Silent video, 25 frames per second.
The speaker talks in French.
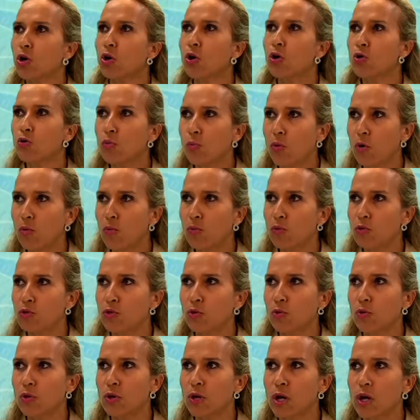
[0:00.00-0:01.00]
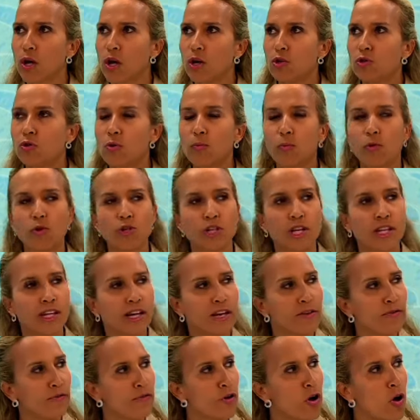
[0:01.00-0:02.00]
que nous proposons. Ce projet de
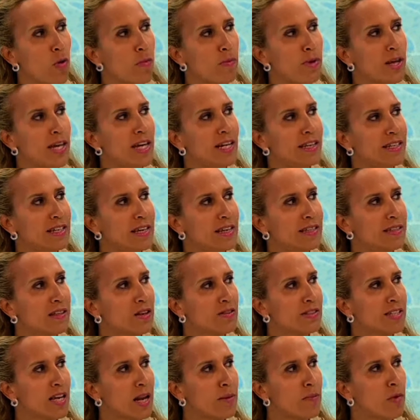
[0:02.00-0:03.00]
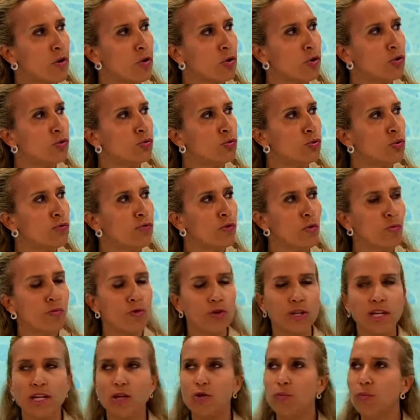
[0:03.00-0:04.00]
réforme, il dit essentiellement que nous devons
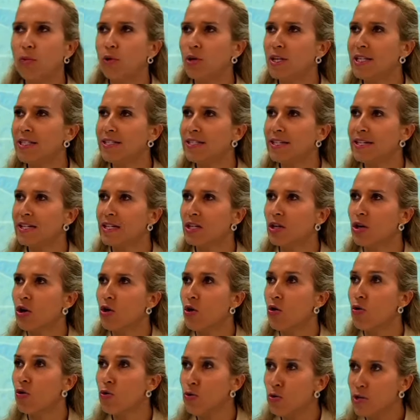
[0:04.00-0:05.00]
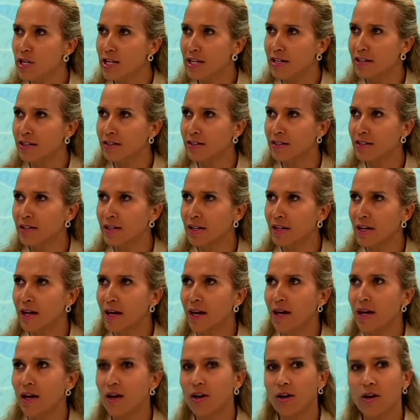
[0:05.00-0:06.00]
mener une politique unique.
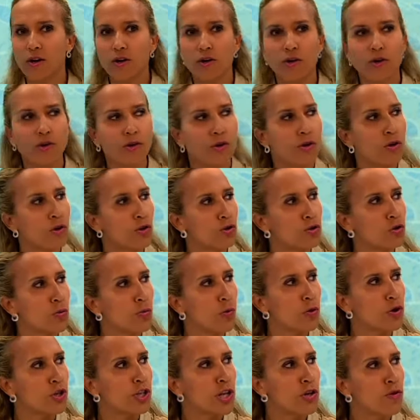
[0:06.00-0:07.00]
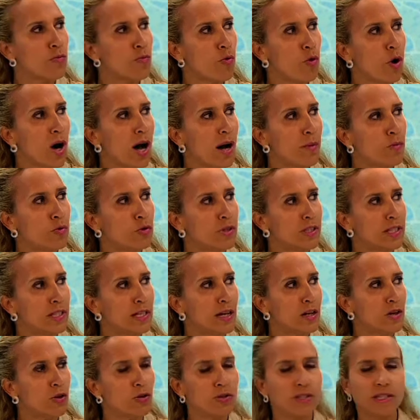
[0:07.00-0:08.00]
ce projet ne pourra
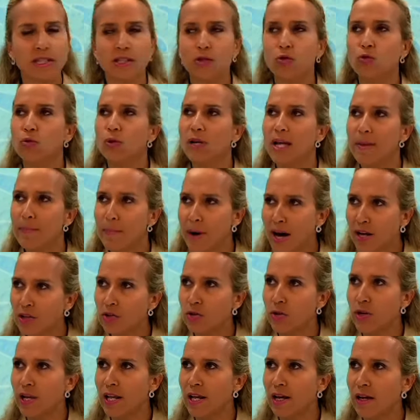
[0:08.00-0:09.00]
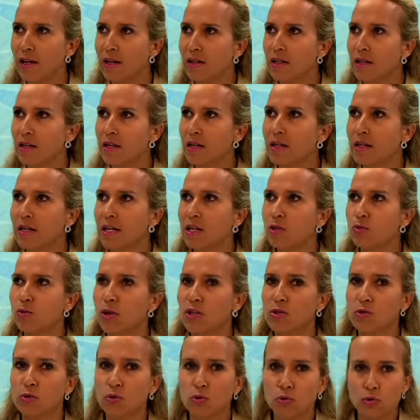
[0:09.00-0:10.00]
aboutir que si tous les partenaires qu'ils
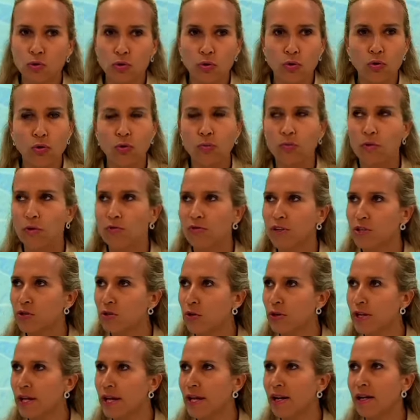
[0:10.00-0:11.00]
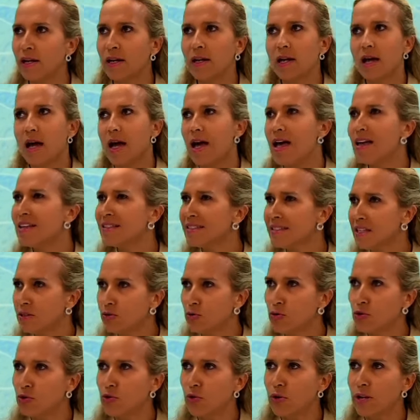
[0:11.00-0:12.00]
soient sociaux, professionnels,
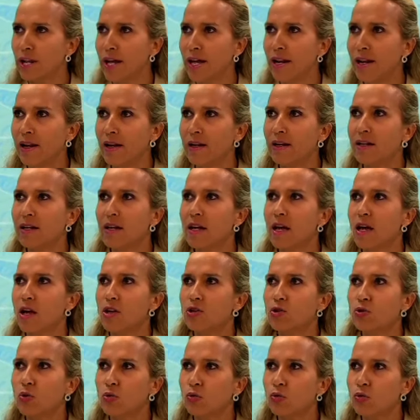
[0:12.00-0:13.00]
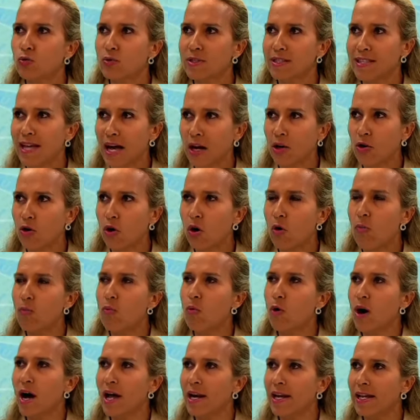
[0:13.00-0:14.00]
institutionnels, sont tous d'accord
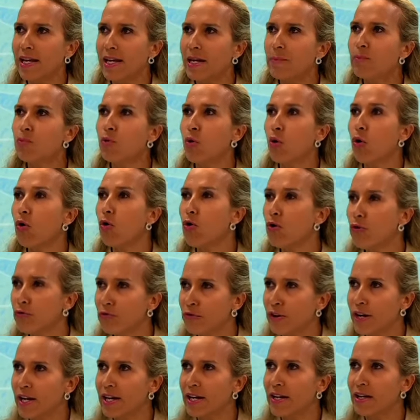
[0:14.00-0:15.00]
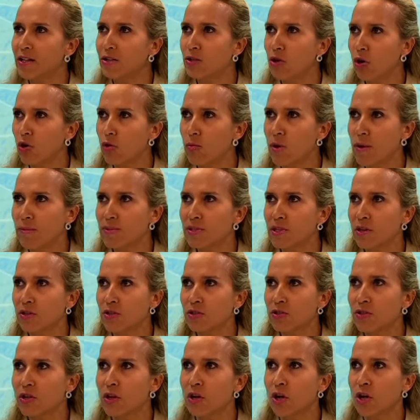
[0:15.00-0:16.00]
pour aller, pour œuvrer dans le même
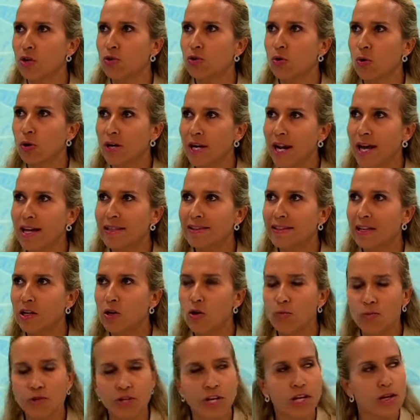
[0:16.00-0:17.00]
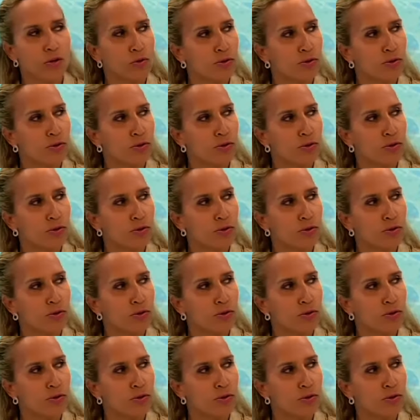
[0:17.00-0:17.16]
sens. Donc là était l'objet